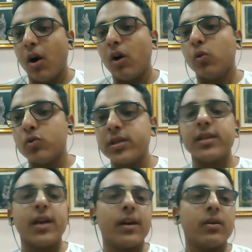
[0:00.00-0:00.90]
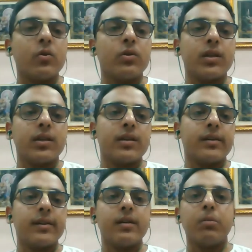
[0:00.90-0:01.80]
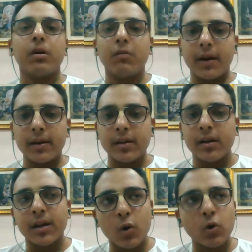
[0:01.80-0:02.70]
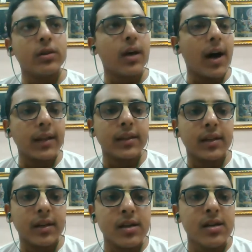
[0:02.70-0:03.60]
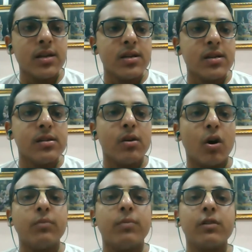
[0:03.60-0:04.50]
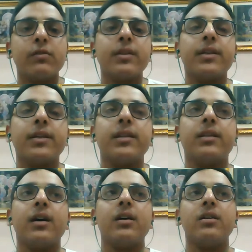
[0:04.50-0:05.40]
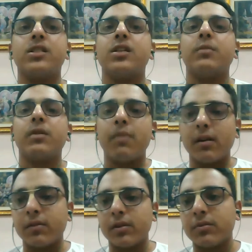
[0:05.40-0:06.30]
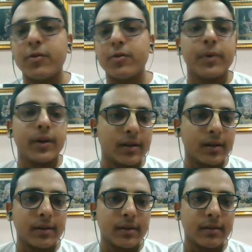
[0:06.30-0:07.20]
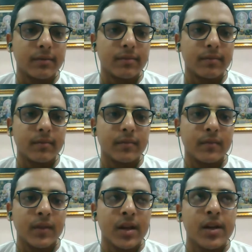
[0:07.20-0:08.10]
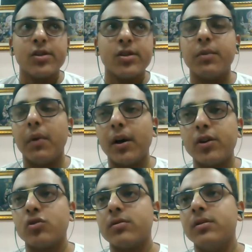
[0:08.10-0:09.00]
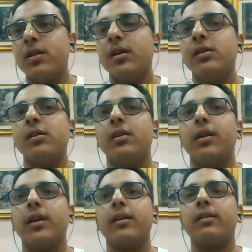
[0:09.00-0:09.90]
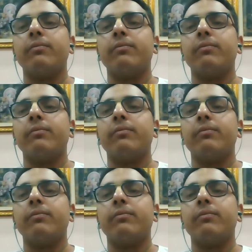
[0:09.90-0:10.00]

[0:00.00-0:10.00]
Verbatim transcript: और उसी ज्ञान को देने के लिए भगवान खुद आते हैं और भगवत गीता श्रीमद् भागवतम को प्रकट करते हैं जब अर्जुन ने